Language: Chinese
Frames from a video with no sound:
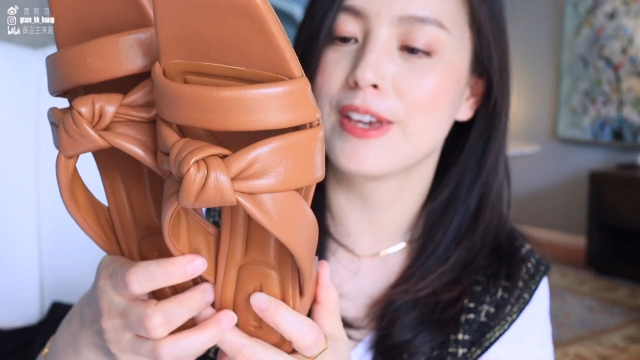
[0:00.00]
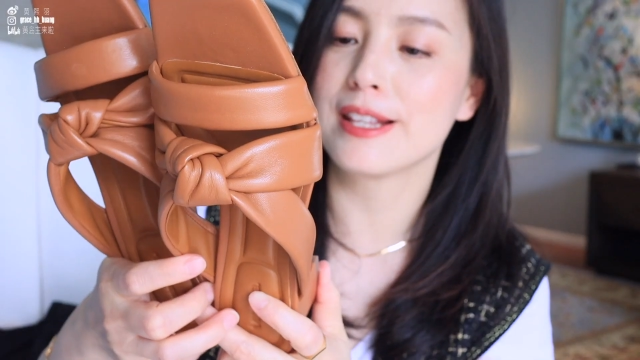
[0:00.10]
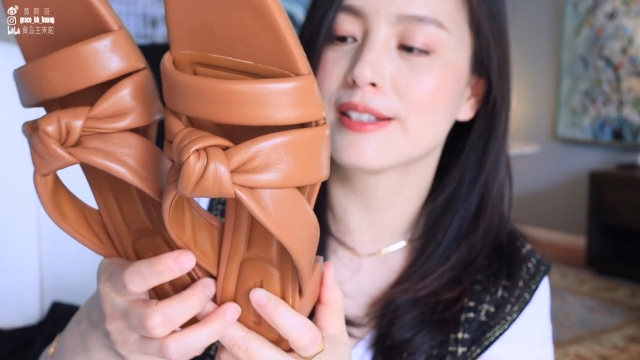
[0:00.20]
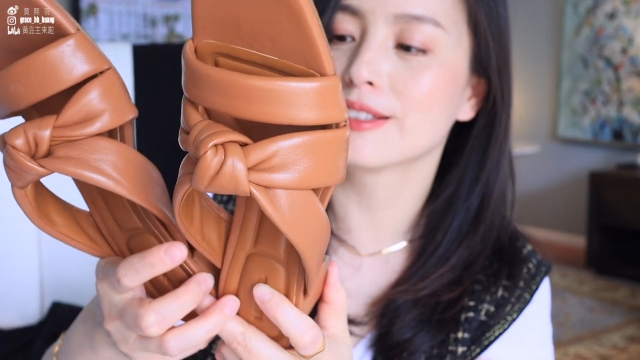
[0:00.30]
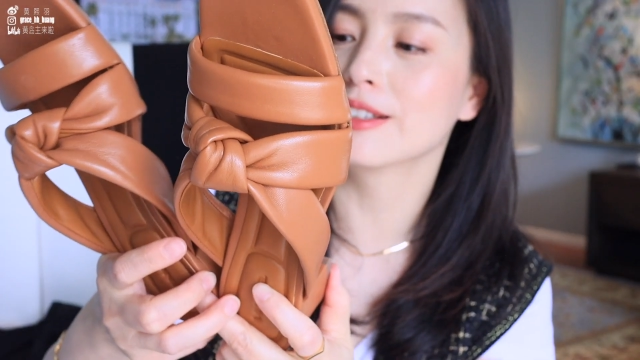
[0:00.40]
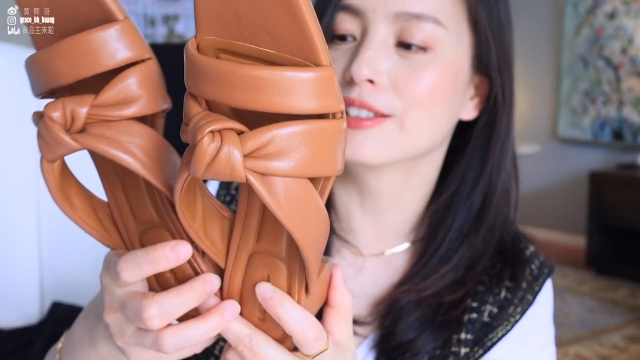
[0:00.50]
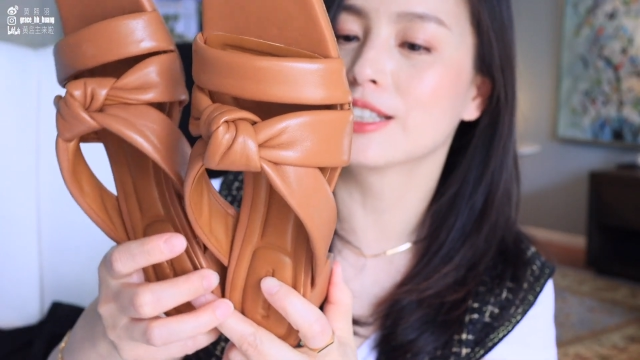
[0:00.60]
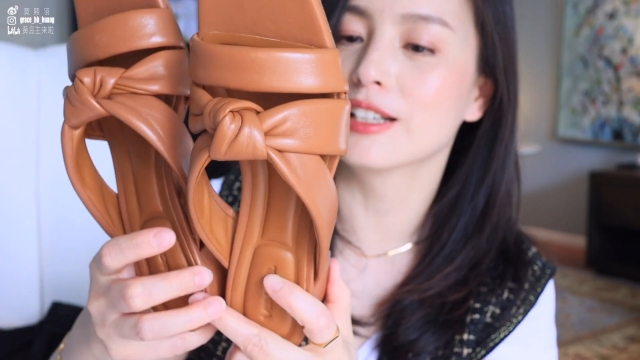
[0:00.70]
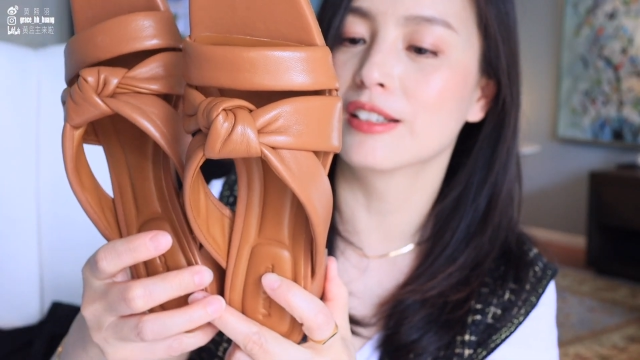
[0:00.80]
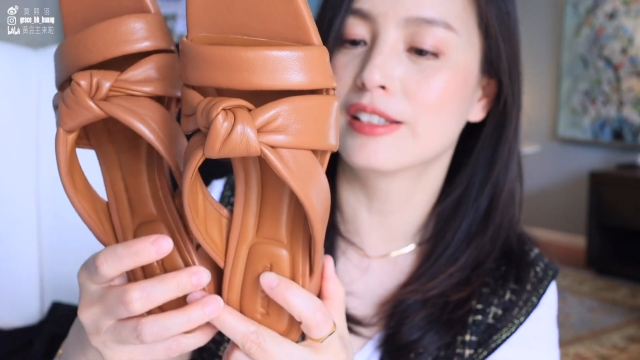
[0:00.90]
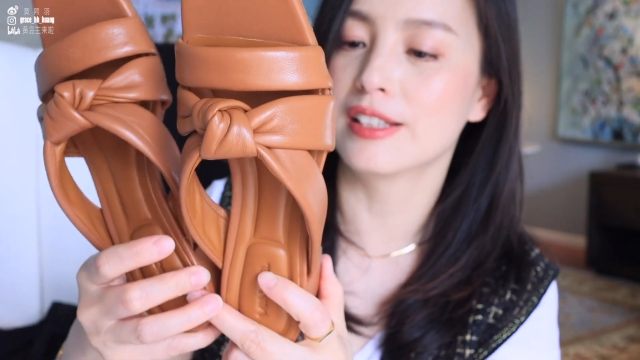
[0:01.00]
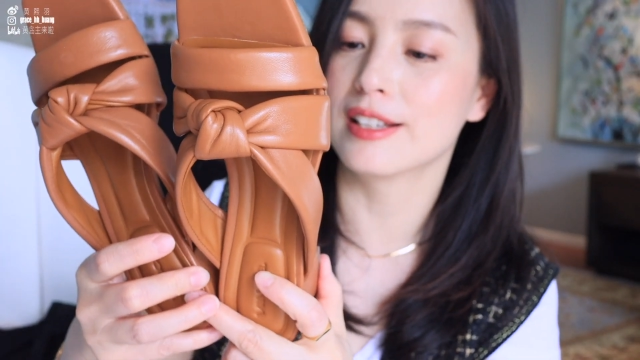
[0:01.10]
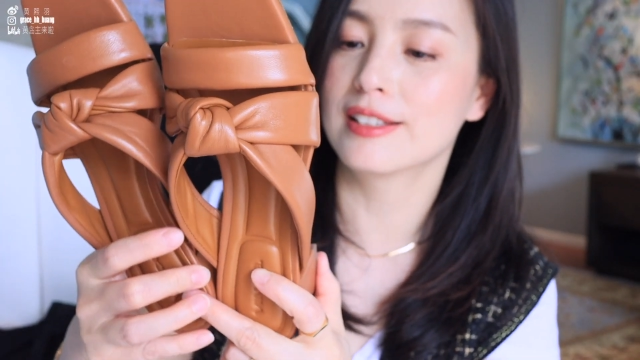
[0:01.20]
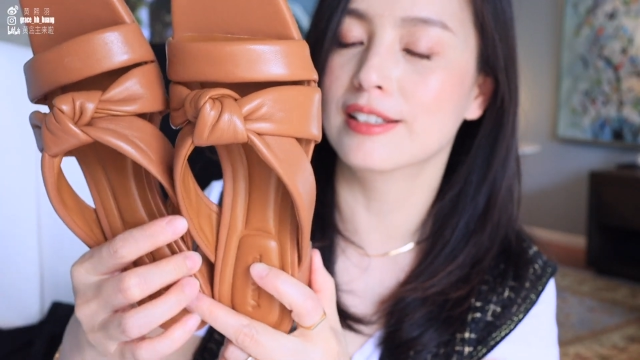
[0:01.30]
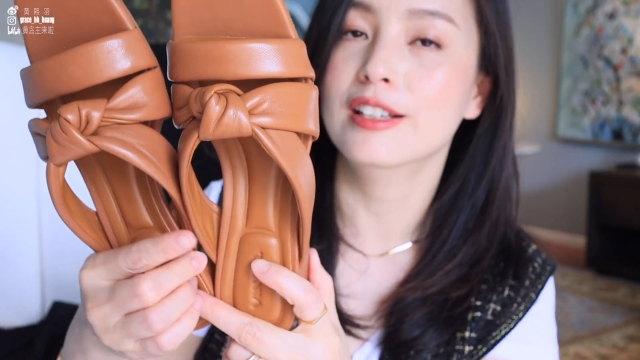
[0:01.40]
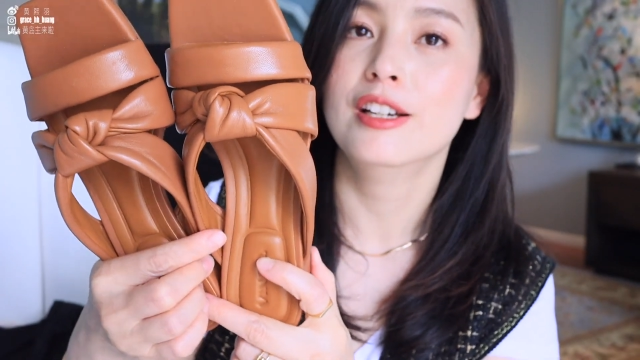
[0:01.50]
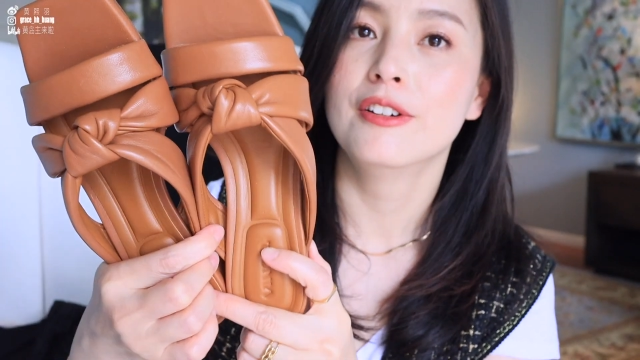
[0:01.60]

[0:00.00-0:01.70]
Vans 的这个鞋子。